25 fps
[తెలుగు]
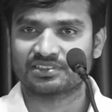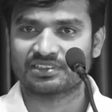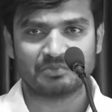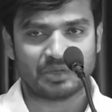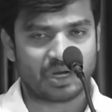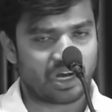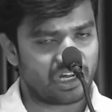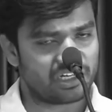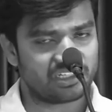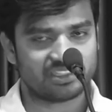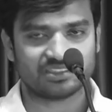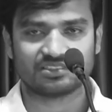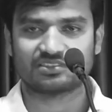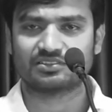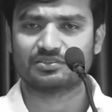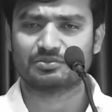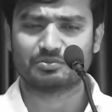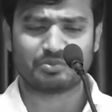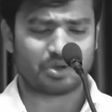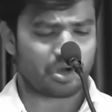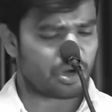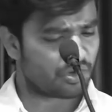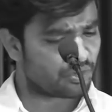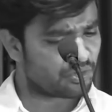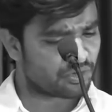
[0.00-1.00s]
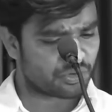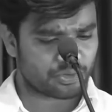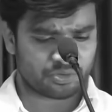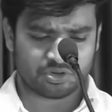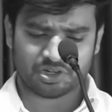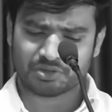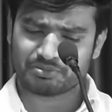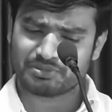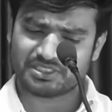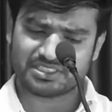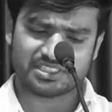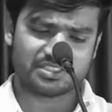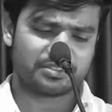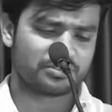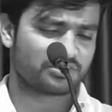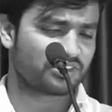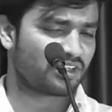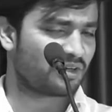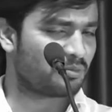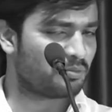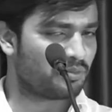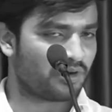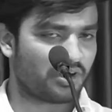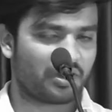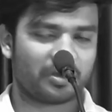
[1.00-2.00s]
బాగలేదు బాగోరు కూడా మీ
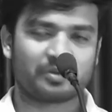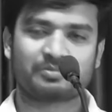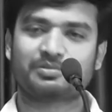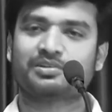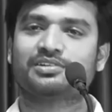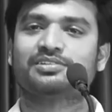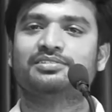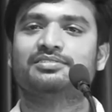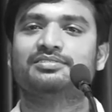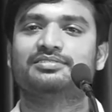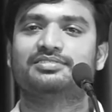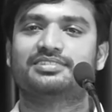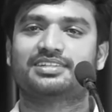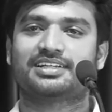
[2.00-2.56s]
జీవితాలు బాగుపడవు